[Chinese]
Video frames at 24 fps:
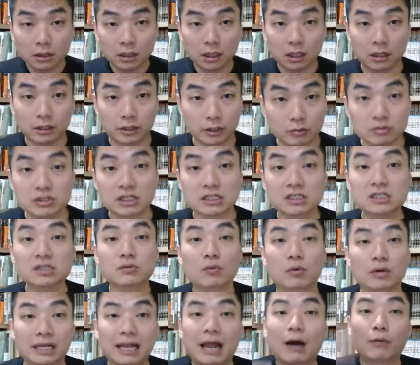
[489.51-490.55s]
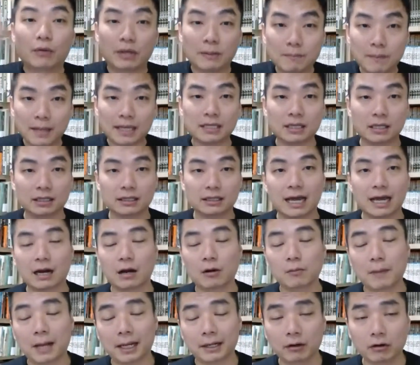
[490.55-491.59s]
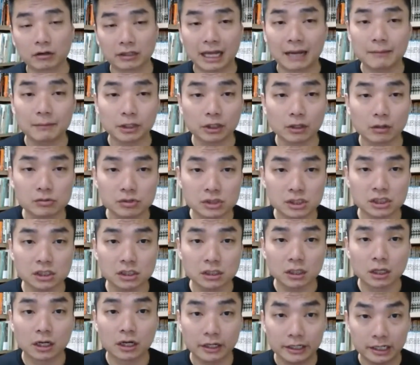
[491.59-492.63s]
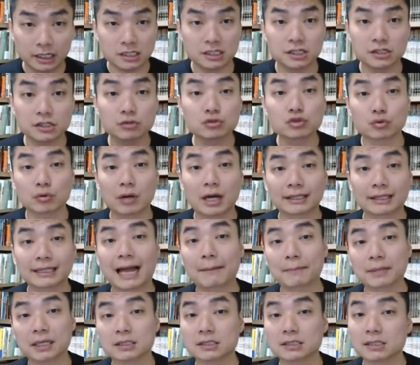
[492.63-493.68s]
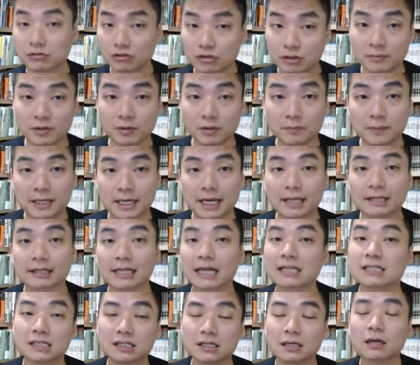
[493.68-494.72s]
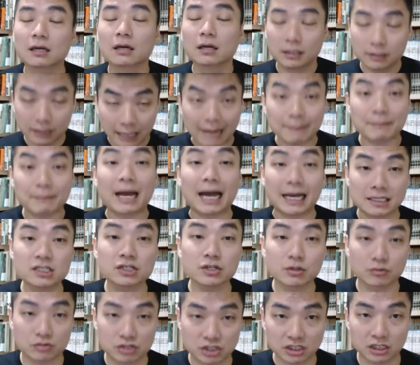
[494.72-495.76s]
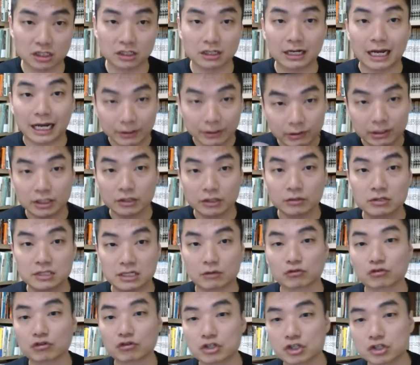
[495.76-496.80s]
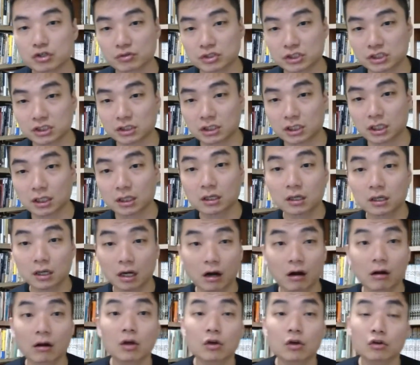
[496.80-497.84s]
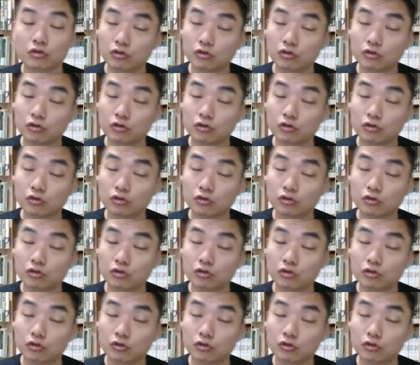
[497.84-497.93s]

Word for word: 啊，尤其是我老一辈的大老板哦，他们都是很年轻就出来打拼，小学没有毕业，但是他们还是有资格啦，因为你有缴税就有资格哦。